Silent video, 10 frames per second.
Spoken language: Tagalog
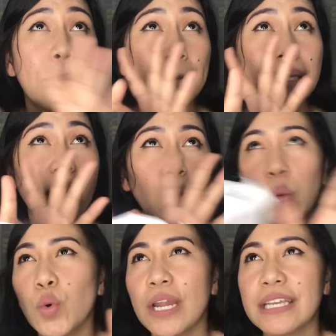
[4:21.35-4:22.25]

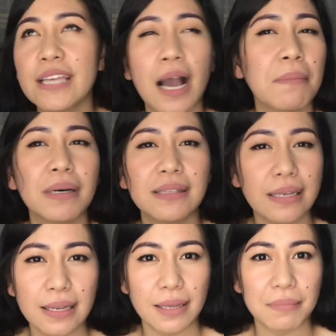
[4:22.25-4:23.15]
Pinakulay niya ang
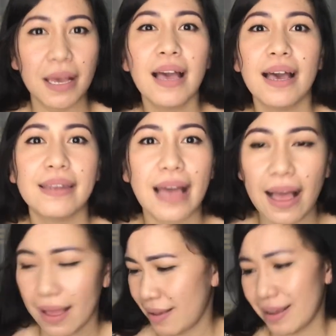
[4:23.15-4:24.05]
madilim na
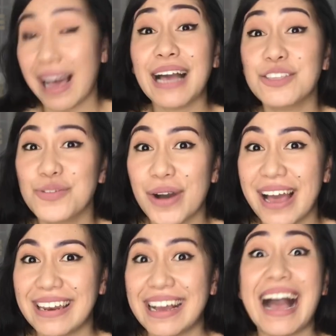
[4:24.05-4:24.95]

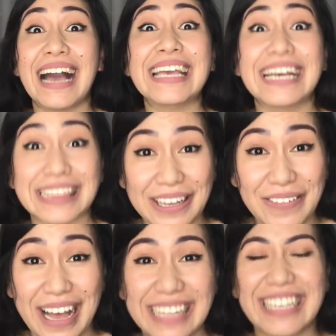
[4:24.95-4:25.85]
kaanyuan ng aking
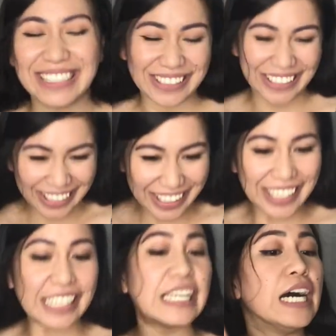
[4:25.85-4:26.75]
katawan. Gano'n. Earn.